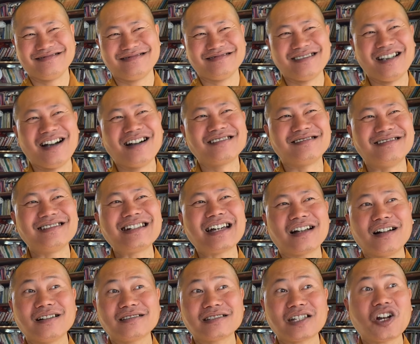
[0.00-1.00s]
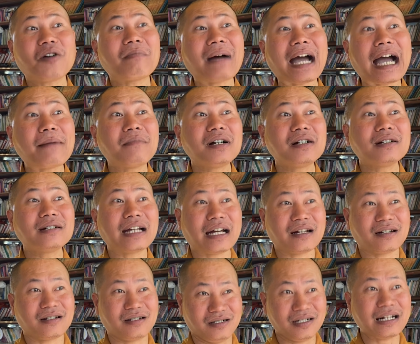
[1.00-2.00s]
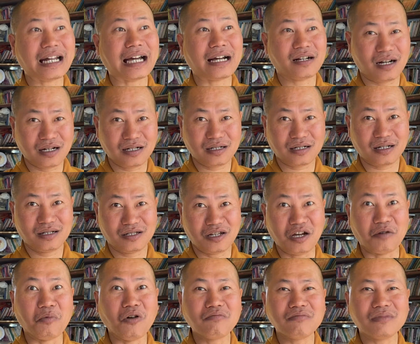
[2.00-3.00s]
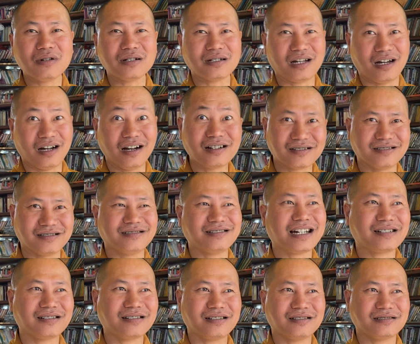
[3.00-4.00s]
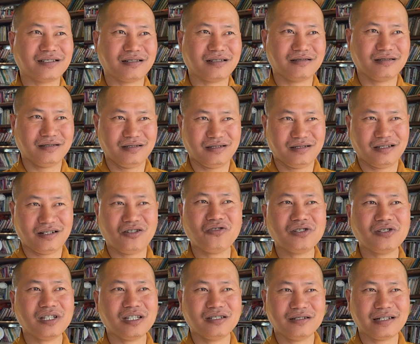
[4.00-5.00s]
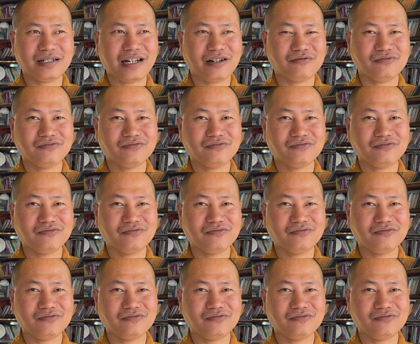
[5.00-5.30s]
Hơn nửa đời người, tao nói 30 là nửa đời người rồi, giờ 40 là hơn nửa đời người rồi, có gì nữa đâu.